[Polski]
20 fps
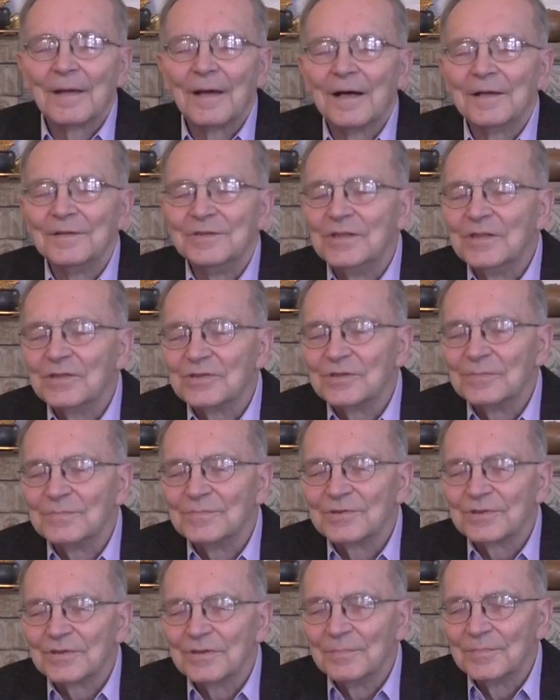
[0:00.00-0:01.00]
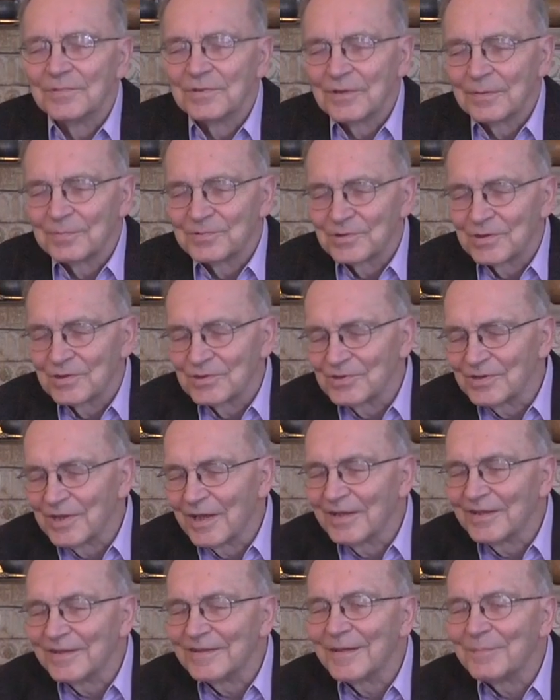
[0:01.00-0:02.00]
a nierzymskim to przecież nie,
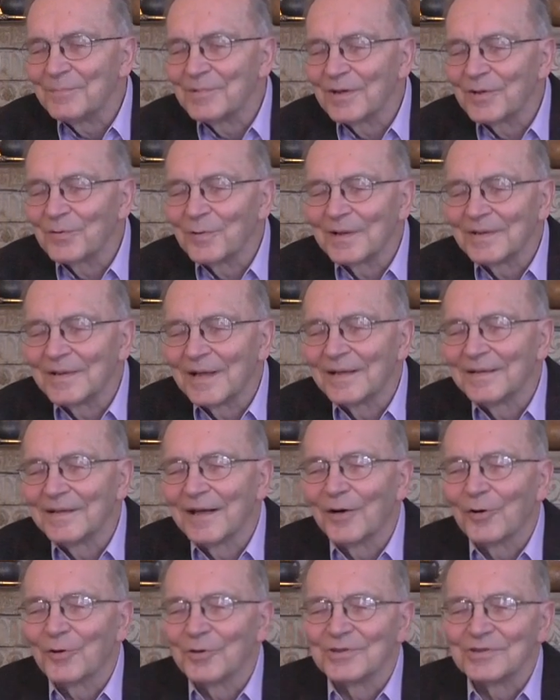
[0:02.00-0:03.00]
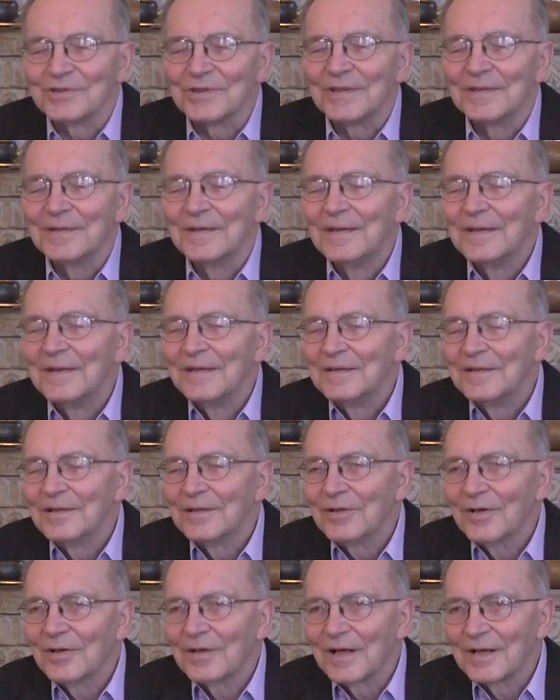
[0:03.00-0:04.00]
nie biegła na, na Odrze,
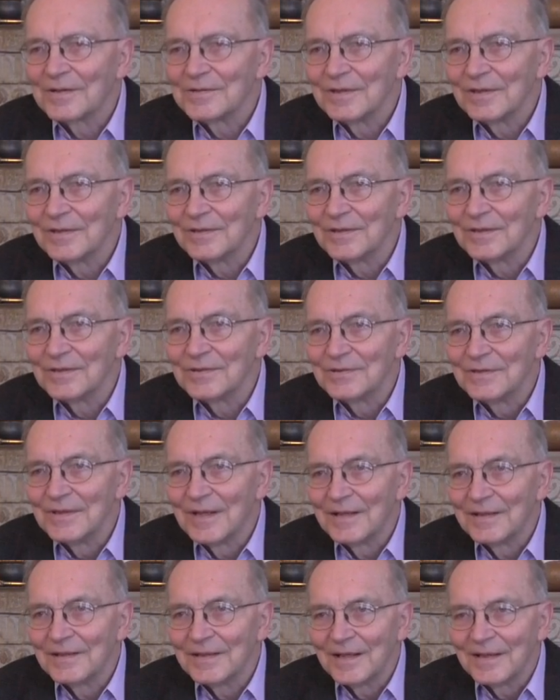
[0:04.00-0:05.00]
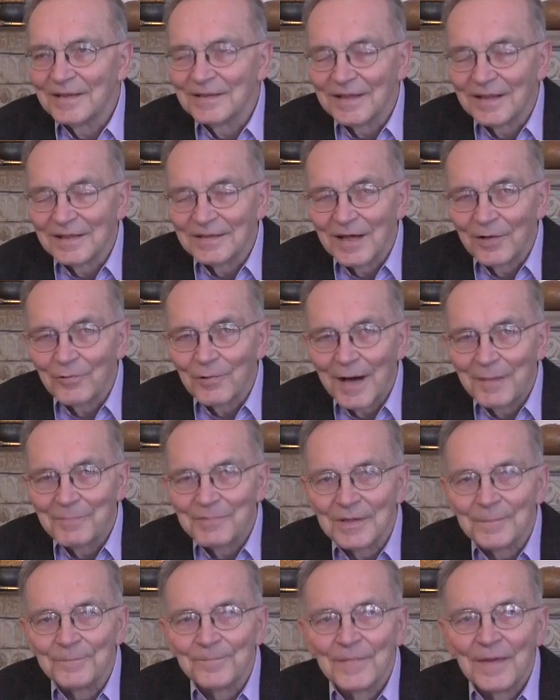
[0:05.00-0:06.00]
tylko raczej gdzieś na, na, na, na
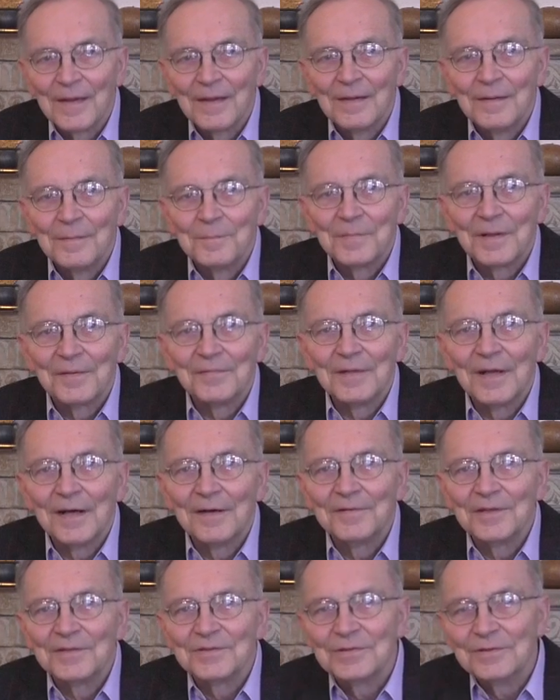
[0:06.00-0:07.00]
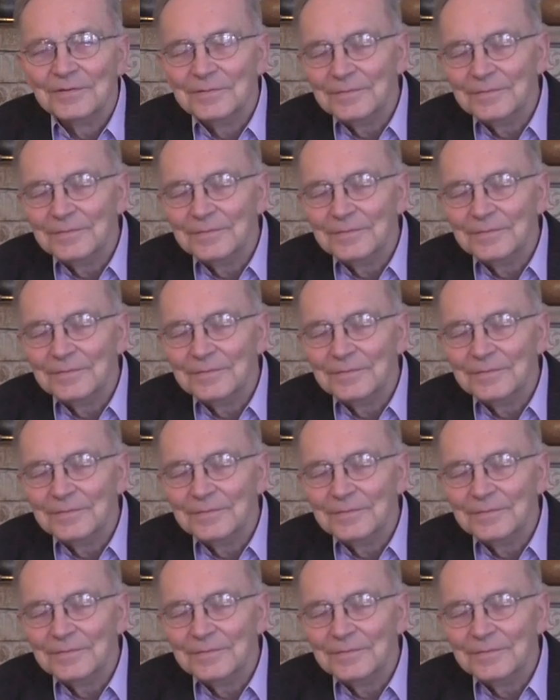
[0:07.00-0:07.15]
Łabie. Prawda? Więc